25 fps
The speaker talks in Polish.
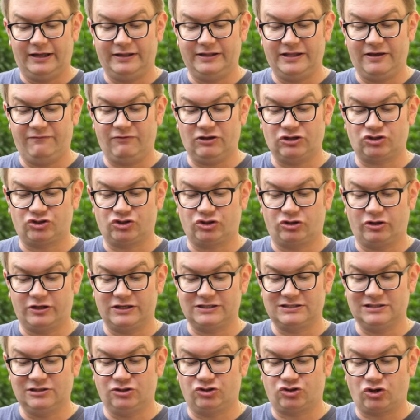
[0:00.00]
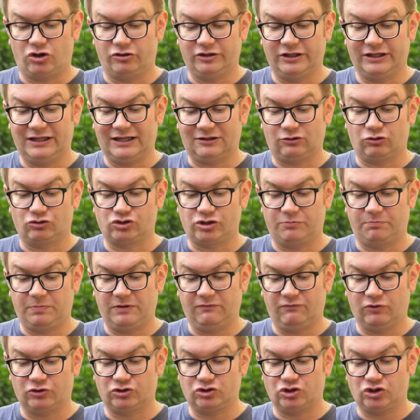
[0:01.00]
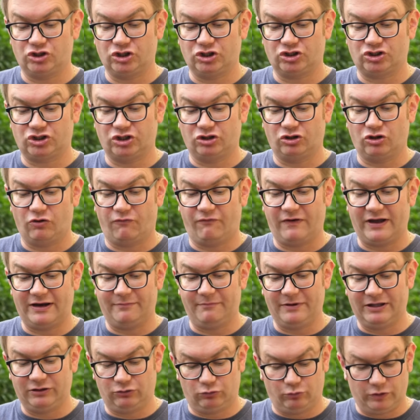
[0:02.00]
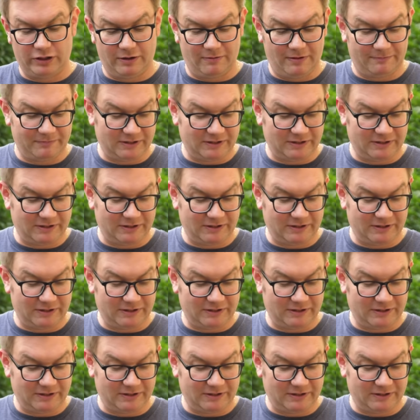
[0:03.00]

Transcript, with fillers: Nie wiem, czy to jest liczone na to, że piwo coś jeszcze dofermentuje.